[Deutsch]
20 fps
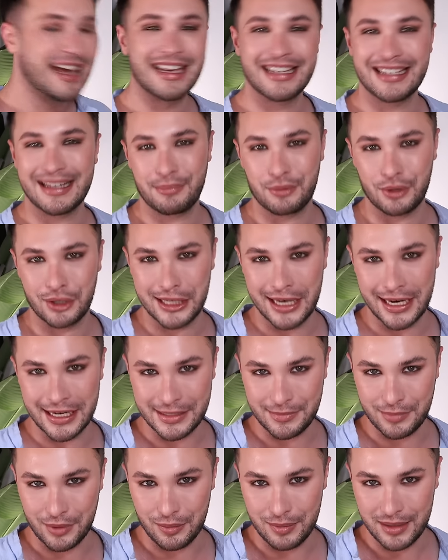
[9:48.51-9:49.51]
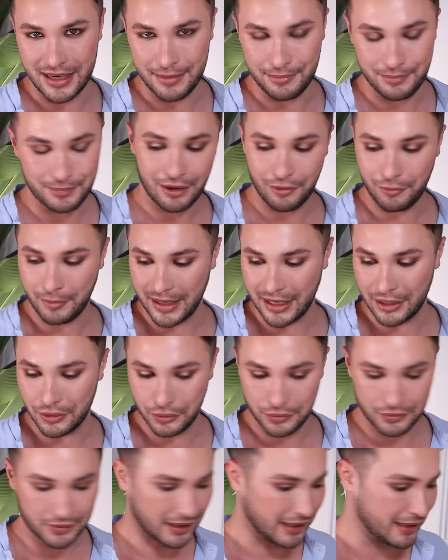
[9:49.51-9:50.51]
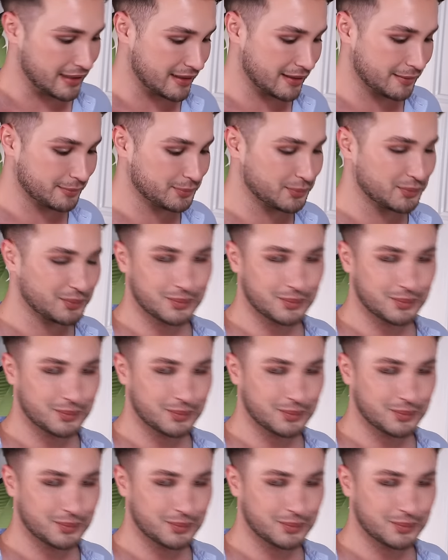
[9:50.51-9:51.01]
Ich habe nur ein kleines Problem. Auf meiner Duftreise,